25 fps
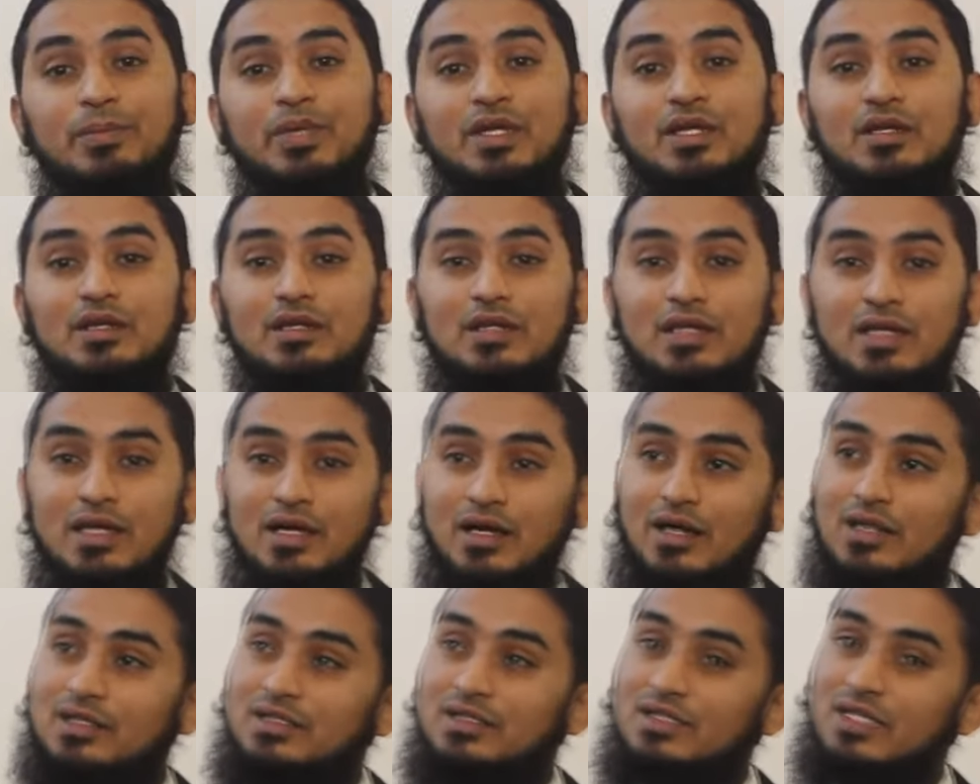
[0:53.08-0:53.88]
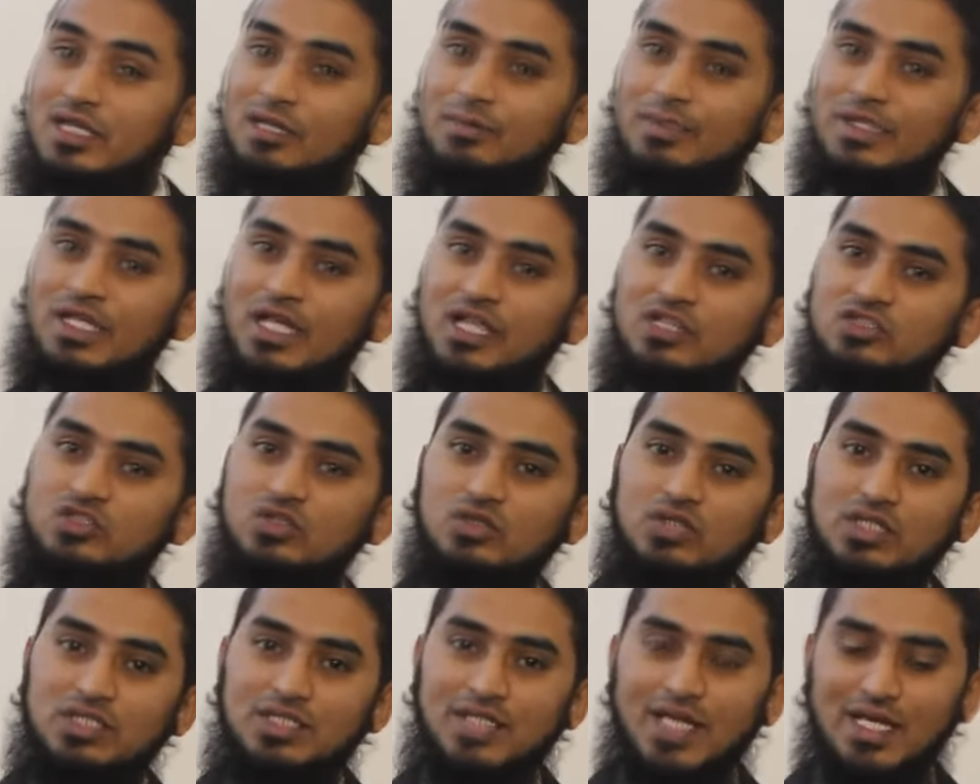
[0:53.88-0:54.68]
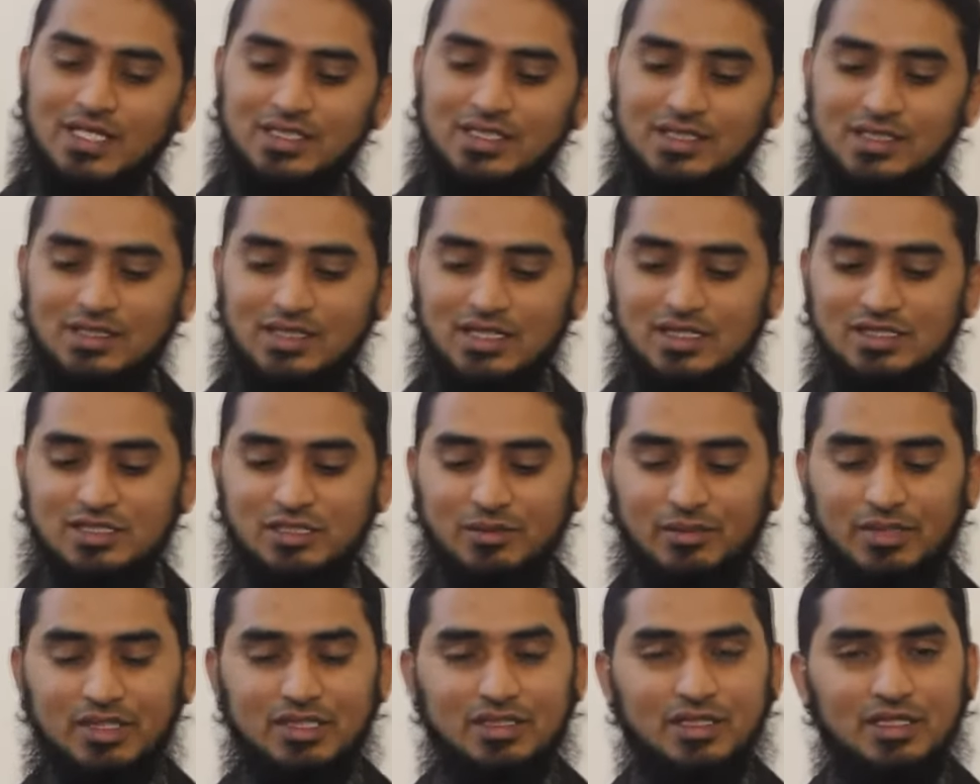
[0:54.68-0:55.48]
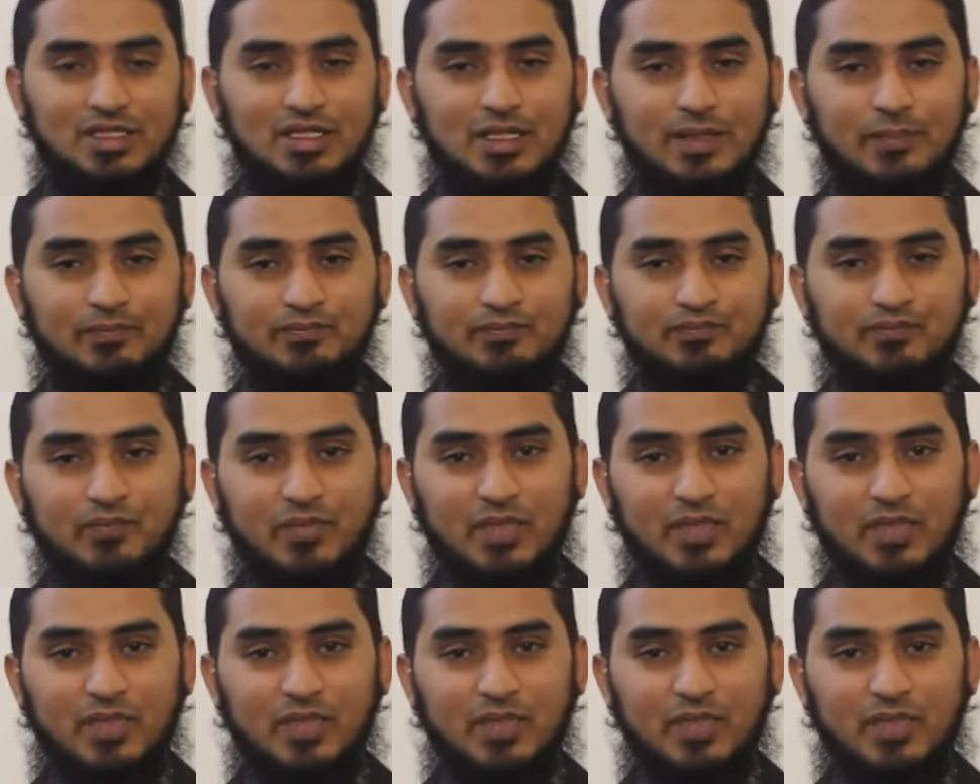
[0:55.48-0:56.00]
ही फिर कंदील बनाए जो कि गैस के तेल से बनते थे